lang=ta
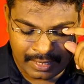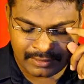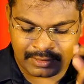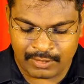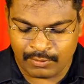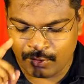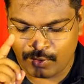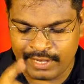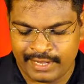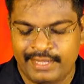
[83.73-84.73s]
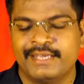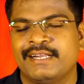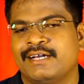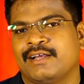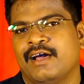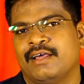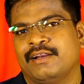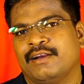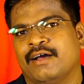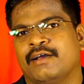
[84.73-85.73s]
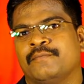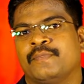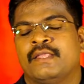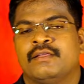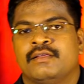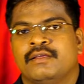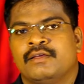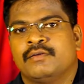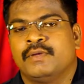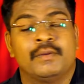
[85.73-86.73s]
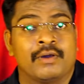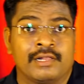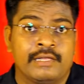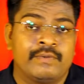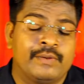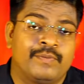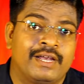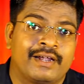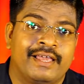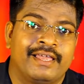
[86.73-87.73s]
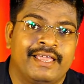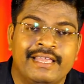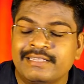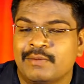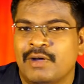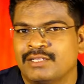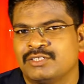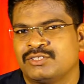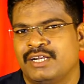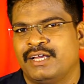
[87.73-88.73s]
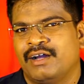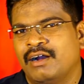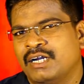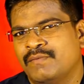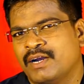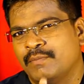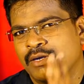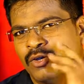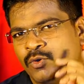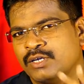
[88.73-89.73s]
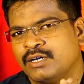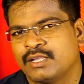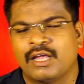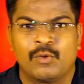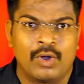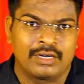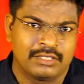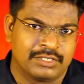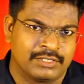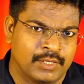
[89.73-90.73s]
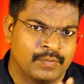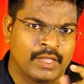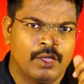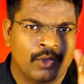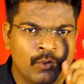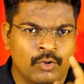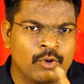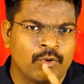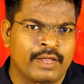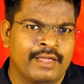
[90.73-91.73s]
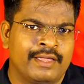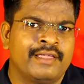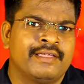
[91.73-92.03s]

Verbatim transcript: கர்த்தர் உன்னோடே இருக்கிறார் என்றார் பிரியமான தேவனுடைய பிள்ளைகளே இந்த மாதத்தில் ஆண்டவர் நமக்கு கொடுக்கிறதான வாக்கு தத்துவம் உன்னோடே